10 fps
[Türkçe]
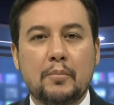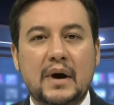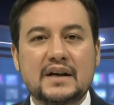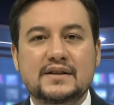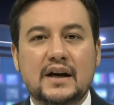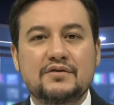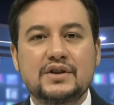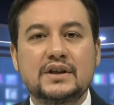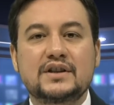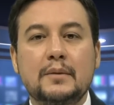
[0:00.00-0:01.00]

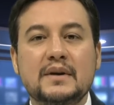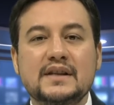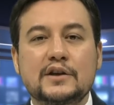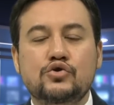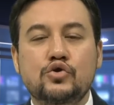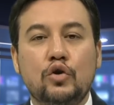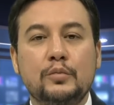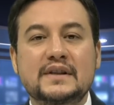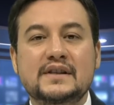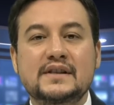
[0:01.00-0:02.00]
Başsavcı Ramazan
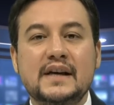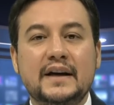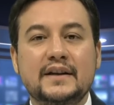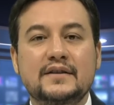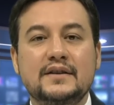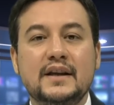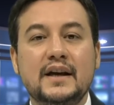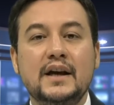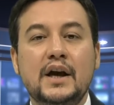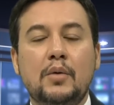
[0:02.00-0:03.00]
Solmaz'ı
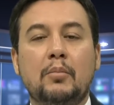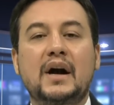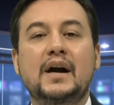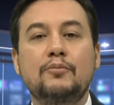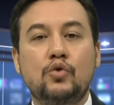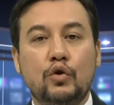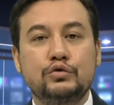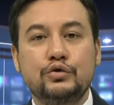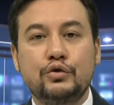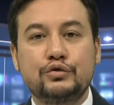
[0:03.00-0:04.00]
ziyaretinde makam
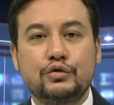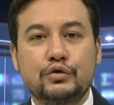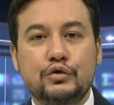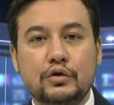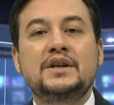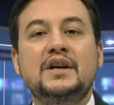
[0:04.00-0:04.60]
koltuğuna oturdu.